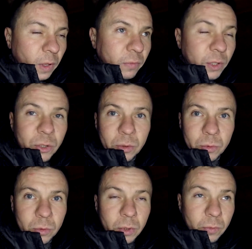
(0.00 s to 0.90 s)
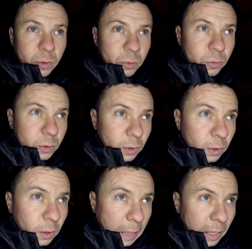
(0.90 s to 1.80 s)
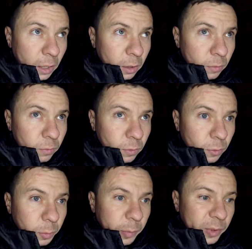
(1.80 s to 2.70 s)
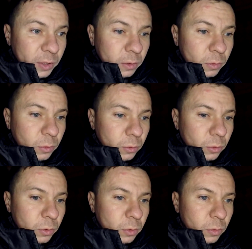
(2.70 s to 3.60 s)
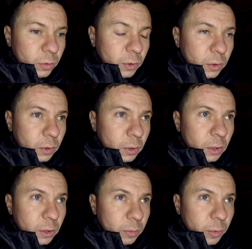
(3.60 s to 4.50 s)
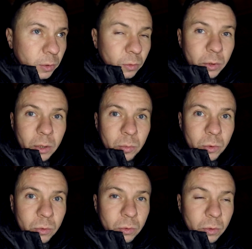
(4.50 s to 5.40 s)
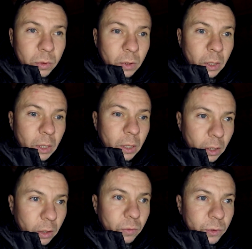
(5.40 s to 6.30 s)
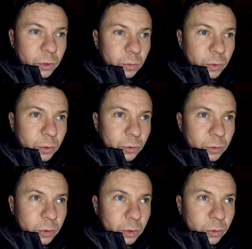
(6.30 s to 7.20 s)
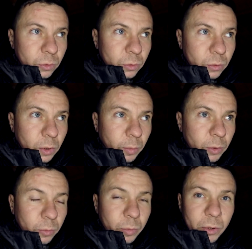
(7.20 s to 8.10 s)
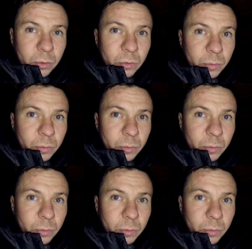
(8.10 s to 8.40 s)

вечером сюда вернуться. О, попросил кое-что загрузить. Я сейчас поеду на работу, а вечером я еще заскочу сюда, а потом поеду в